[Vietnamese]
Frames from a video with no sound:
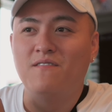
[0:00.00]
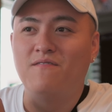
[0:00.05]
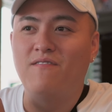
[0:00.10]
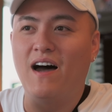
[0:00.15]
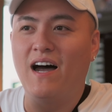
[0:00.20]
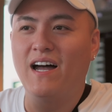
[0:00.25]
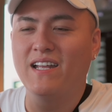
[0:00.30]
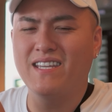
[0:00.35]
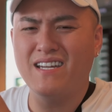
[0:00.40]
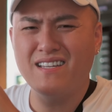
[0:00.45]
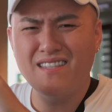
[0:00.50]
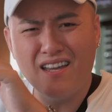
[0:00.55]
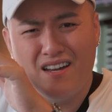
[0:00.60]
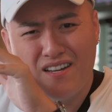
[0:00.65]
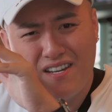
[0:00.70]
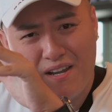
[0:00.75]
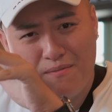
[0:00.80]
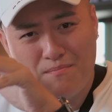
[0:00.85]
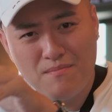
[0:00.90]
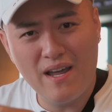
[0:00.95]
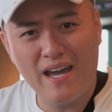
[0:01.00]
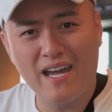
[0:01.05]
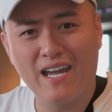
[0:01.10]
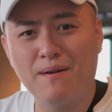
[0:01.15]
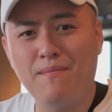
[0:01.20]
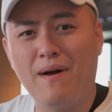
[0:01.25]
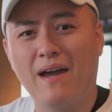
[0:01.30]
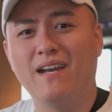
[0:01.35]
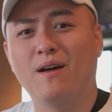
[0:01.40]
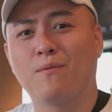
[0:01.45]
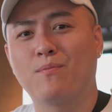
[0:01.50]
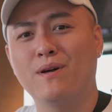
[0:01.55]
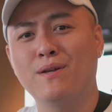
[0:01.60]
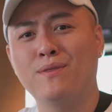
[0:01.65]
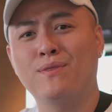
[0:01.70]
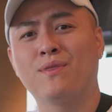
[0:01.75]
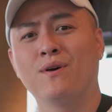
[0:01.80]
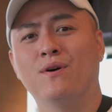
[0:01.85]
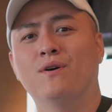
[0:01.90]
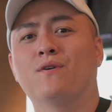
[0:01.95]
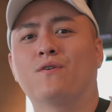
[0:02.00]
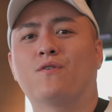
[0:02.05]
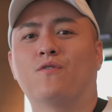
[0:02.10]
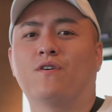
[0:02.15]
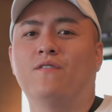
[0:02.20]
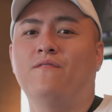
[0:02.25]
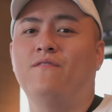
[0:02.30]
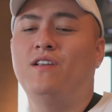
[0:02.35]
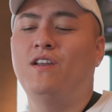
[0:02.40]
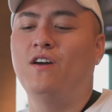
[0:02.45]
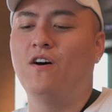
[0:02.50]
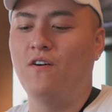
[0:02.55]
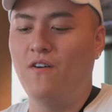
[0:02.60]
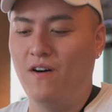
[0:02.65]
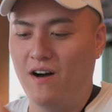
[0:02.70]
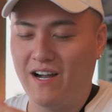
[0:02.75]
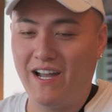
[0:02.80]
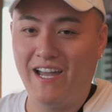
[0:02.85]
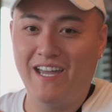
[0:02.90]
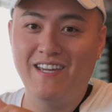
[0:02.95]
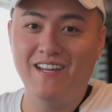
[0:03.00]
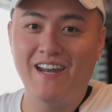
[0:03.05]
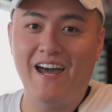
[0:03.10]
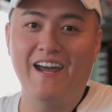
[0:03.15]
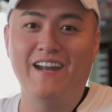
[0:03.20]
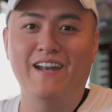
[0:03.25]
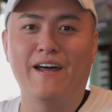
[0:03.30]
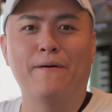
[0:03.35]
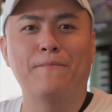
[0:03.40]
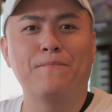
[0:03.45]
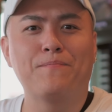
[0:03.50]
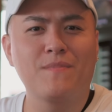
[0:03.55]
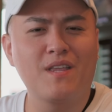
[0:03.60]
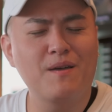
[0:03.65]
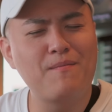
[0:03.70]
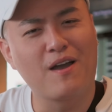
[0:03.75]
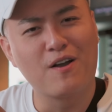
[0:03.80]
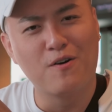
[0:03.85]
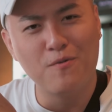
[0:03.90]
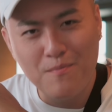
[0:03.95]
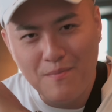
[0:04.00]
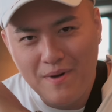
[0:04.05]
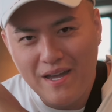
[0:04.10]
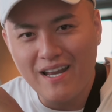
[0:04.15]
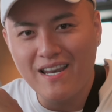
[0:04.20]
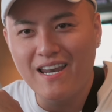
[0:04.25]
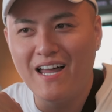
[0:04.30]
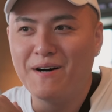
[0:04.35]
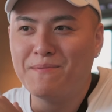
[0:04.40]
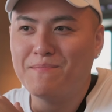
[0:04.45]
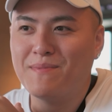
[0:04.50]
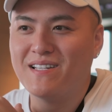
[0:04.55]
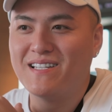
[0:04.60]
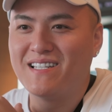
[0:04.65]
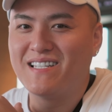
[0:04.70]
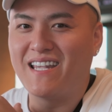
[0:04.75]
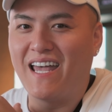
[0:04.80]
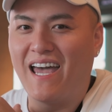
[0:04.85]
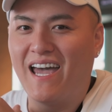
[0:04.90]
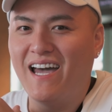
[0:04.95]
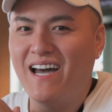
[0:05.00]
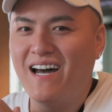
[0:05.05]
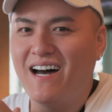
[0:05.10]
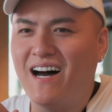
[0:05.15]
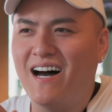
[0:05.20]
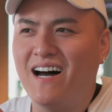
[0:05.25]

Và chắc thời điểm này các bạn đọc cái tựa của cái video ở ngay dưới đây nè, các bạn cũng biết là mình sẽ